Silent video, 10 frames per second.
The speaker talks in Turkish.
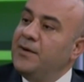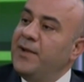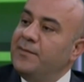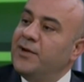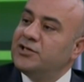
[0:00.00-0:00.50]

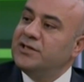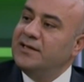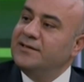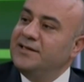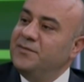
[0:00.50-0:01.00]
ben
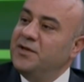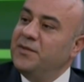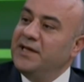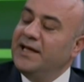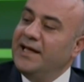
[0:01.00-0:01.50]
baştan dediğim gibi
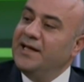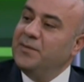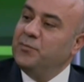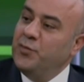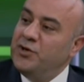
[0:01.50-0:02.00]
e,
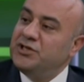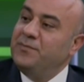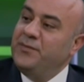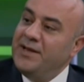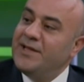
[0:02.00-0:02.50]
bu işi
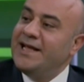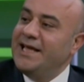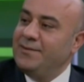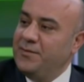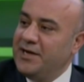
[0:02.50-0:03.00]
bilmeden
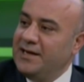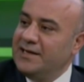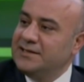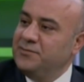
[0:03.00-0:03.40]
girmemek lazım.